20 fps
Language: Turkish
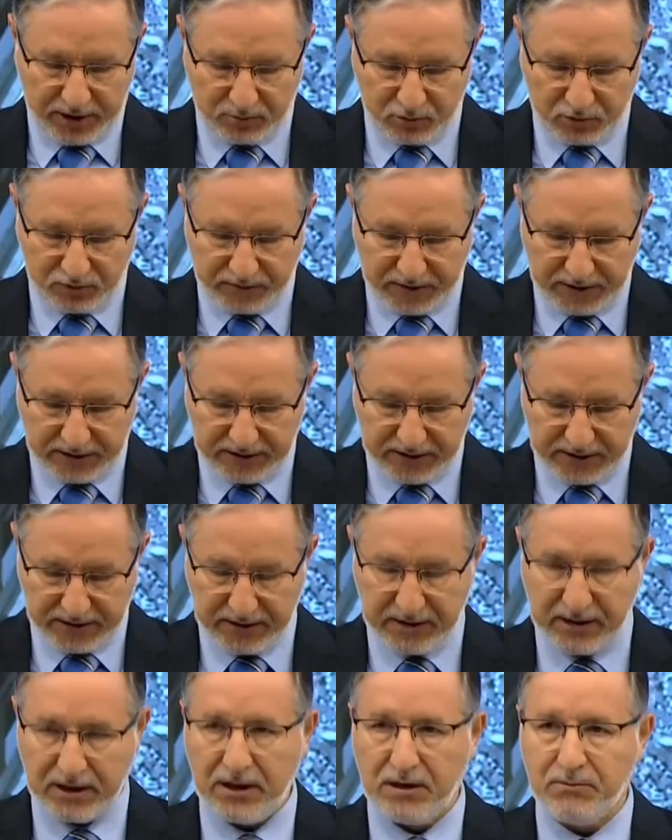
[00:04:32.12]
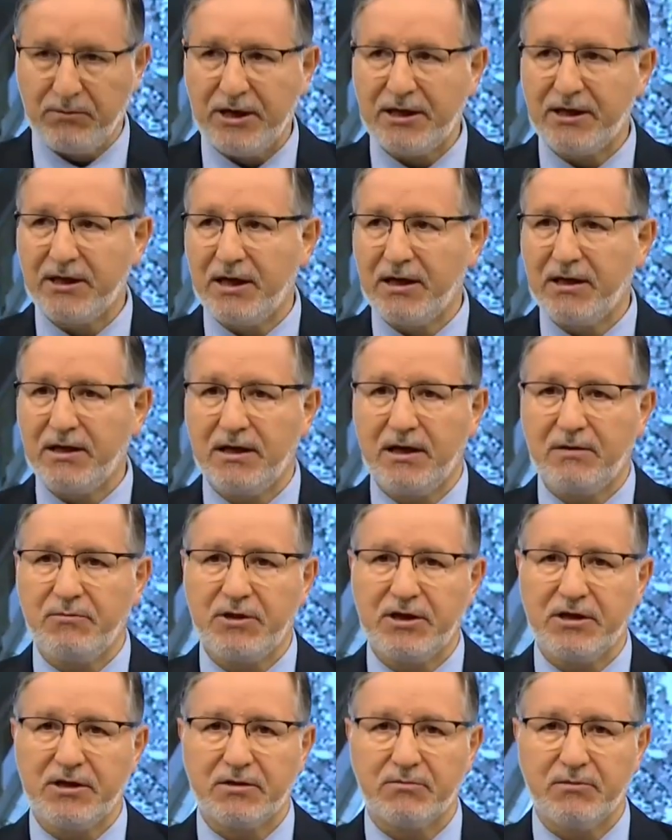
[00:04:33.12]
mutfaklarında yemek
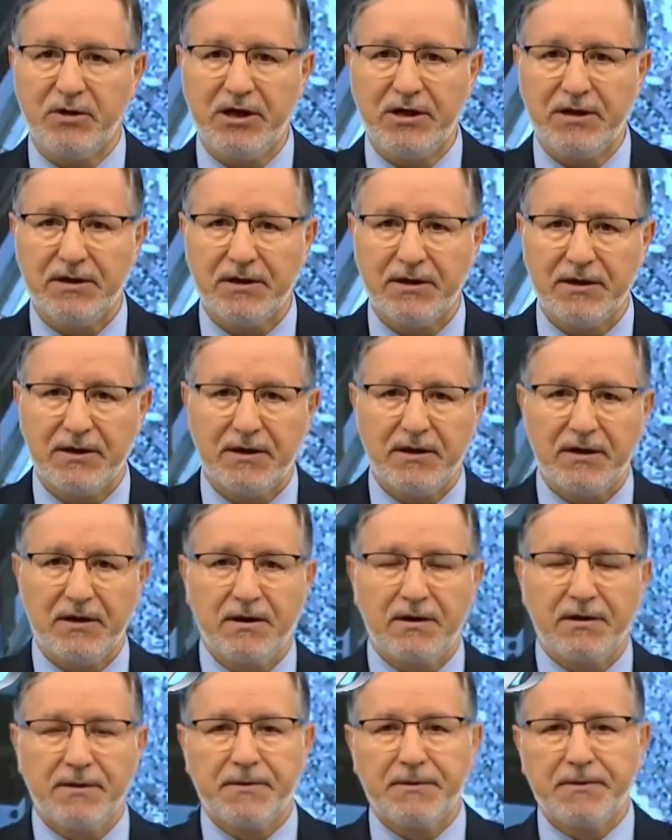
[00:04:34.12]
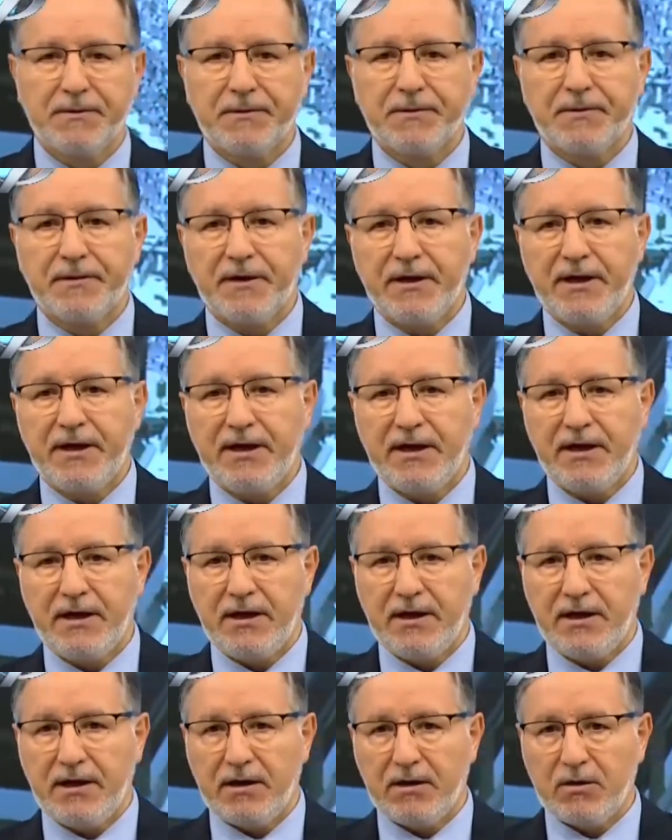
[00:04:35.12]
yenilebilir mi? E,